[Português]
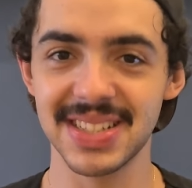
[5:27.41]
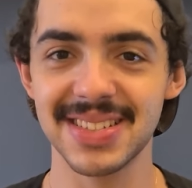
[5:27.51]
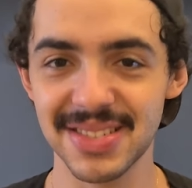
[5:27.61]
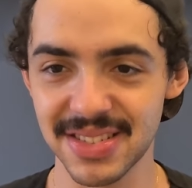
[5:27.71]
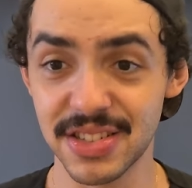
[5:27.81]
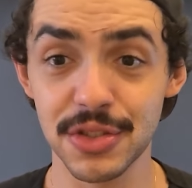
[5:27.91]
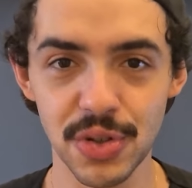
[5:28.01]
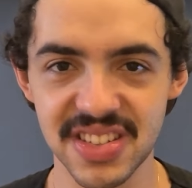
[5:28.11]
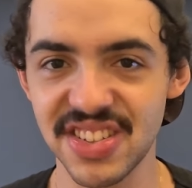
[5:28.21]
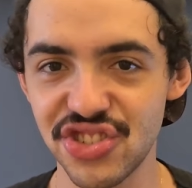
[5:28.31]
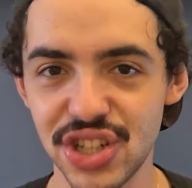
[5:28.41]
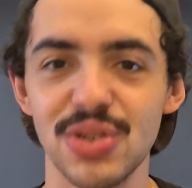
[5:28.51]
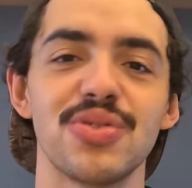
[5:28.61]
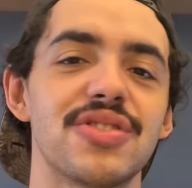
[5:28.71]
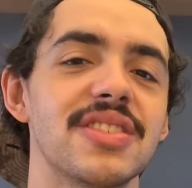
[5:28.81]
esses, esses dois
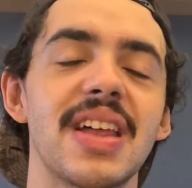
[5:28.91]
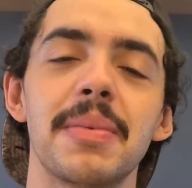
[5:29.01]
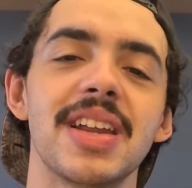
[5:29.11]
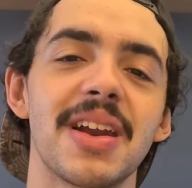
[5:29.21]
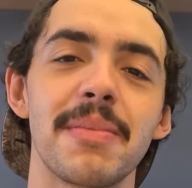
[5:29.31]
estilos da maneira